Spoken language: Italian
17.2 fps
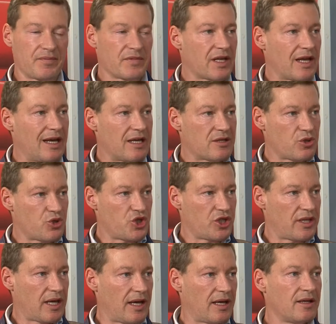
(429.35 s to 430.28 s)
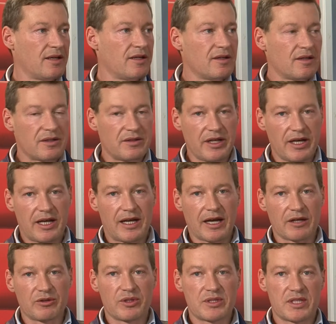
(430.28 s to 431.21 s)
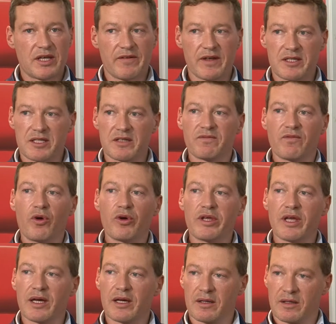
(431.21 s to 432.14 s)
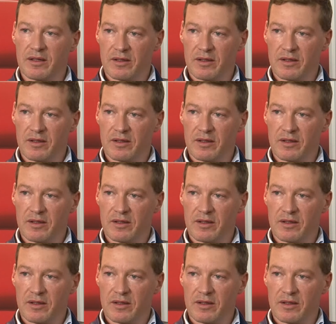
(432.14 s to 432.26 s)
che è la società di Riccardo Estevez, voglia